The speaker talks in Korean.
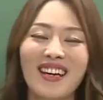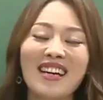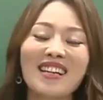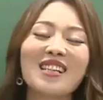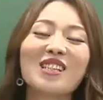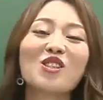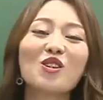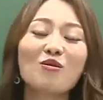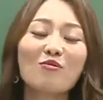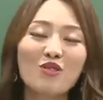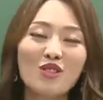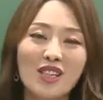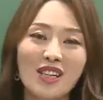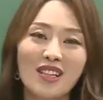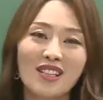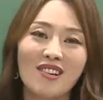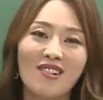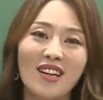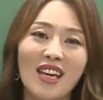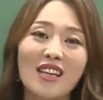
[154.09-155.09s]

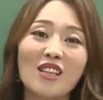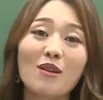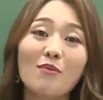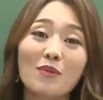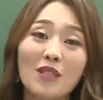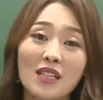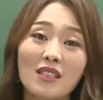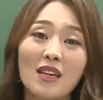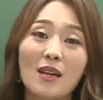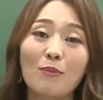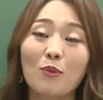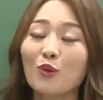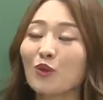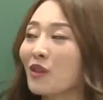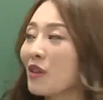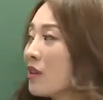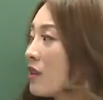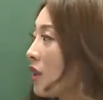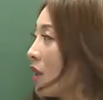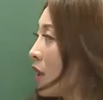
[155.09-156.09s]
기출문제에서 개념
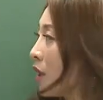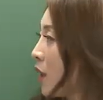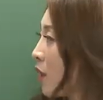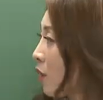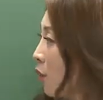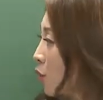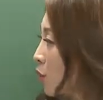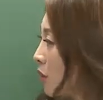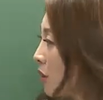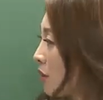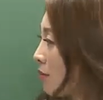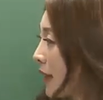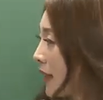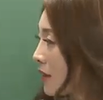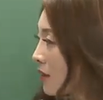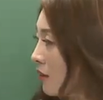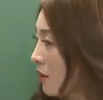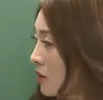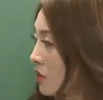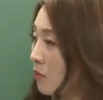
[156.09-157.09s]
찾아보는 코너를
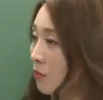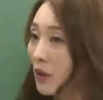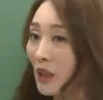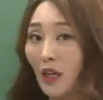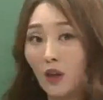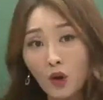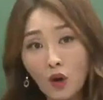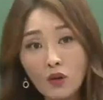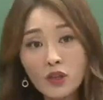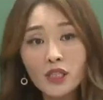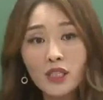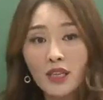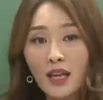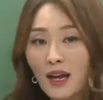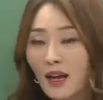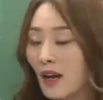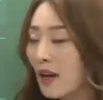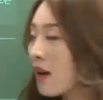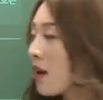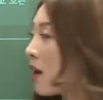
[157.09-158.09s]
만들었습니다.
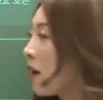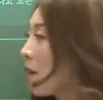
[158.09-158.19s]
역시나